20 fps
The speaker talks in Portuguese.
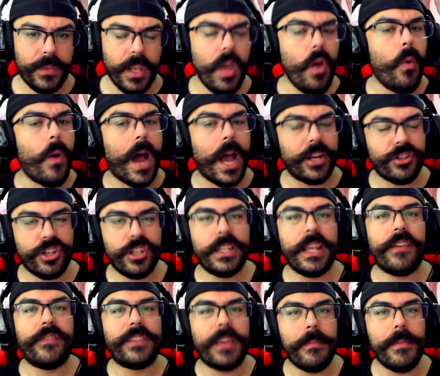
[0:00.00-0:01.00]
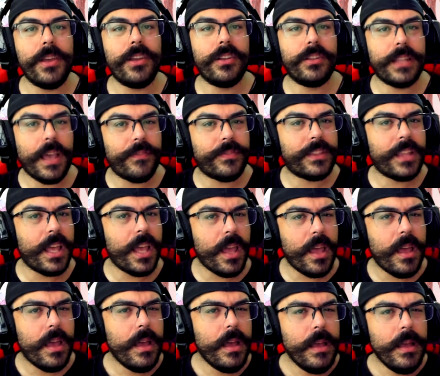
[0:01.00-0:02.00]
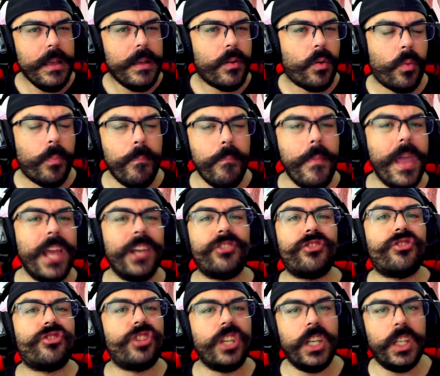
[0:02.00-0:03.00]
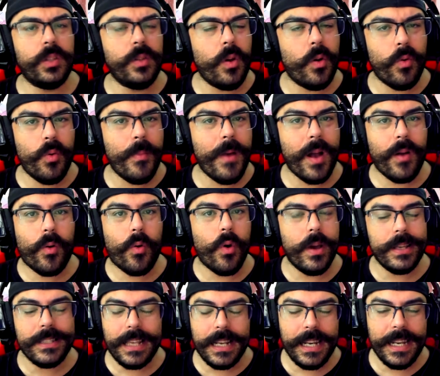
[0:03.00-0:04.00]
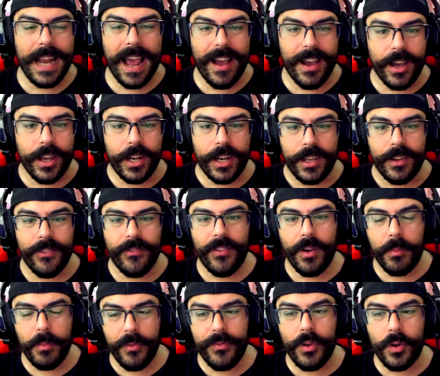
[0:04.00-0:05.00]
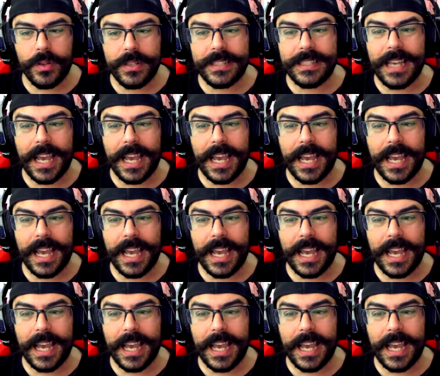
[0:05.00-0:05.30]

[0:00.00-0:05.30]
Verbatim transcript: eu acho que deve ter, deve ter mexido em alguma coisa ali na Anne. Vamos ver o